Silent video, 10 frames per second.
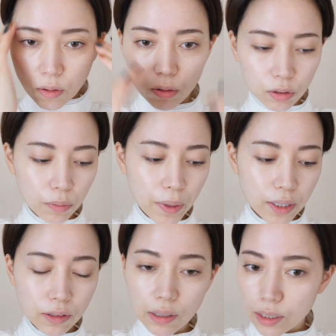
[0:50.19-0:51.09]
この
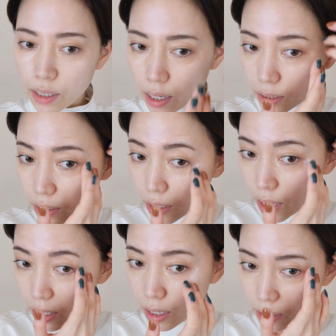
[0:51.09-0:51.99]
ベースは綺麗に丁
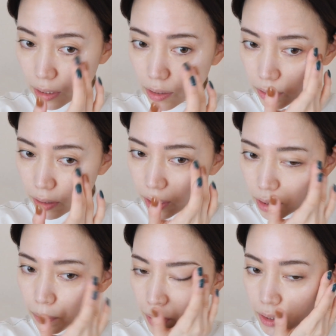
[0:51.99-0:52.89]
寧に塗ってい
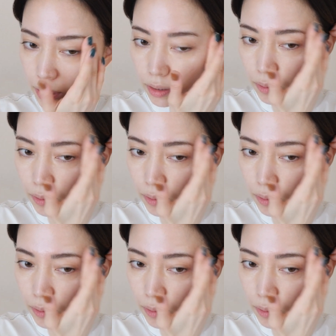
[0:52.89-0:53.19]
きます